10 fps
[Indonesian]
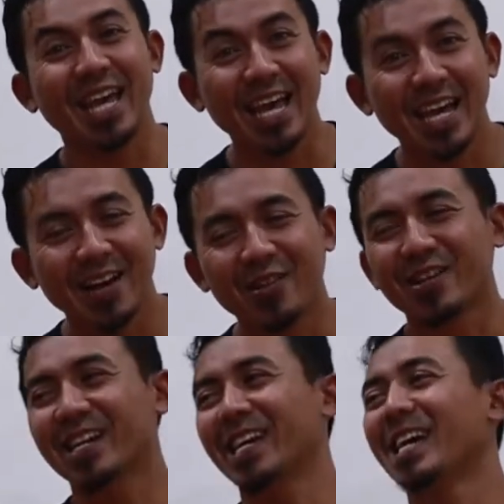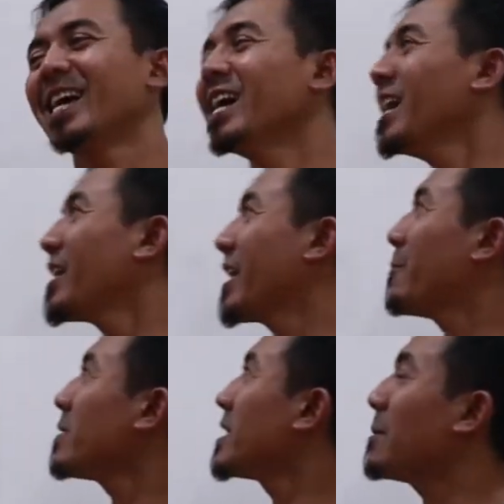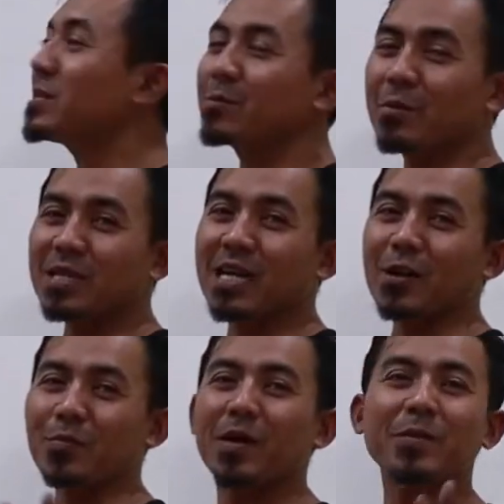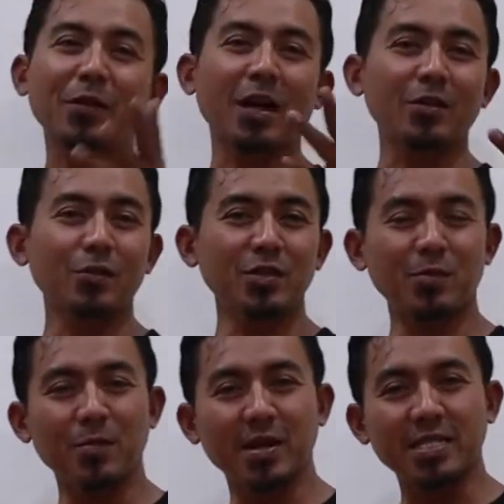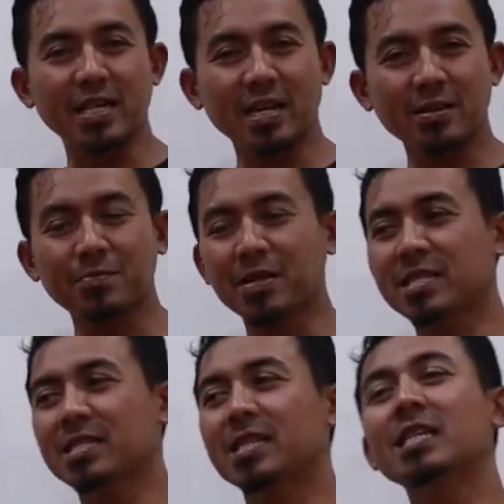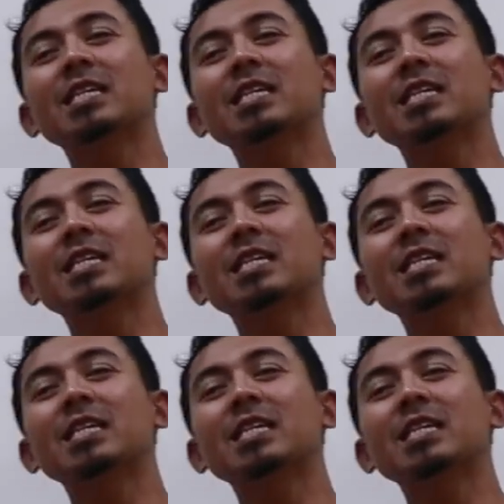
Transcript: gitu ya. Oke. Oke, tapi sebelumnya jangan lupa berdoa dulu sebelum belajar plus